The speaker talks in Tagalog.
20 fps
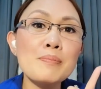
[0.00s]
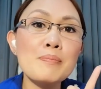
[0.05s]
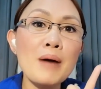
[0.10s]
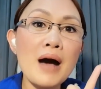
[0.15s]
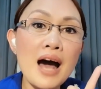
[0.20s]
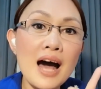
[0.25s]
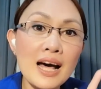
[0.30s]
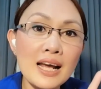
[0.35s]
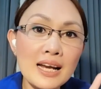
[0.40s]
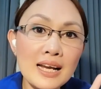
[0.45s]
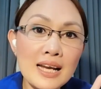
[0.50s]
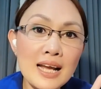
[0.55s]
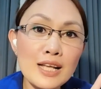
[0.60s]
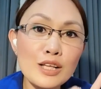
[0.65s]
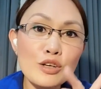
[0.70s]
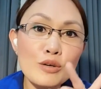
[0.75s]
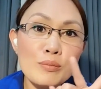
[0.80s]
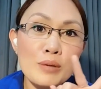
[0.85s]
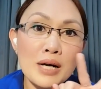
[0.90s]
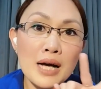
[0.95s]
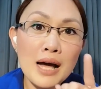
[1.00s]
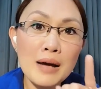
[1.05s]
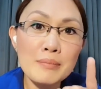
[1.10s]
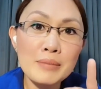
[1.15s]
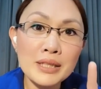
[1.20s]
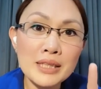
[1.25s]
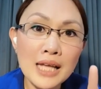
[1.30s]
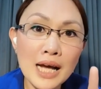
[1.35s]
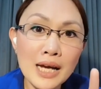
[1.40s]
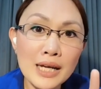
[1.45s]
paaralan
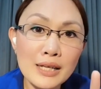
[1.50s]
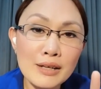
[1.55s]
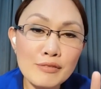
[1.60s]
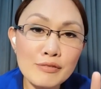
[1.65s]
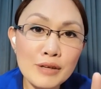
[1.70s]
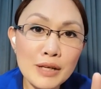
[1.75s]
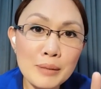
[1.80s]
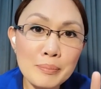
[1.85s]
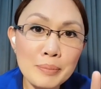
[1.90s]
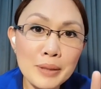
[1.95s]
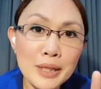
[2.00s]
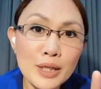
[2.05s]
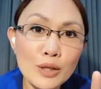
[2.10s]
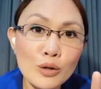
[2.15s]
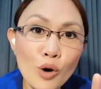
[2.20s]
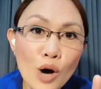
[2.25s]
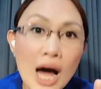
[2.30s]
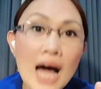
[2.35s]
gumagamit tayo ng Filipino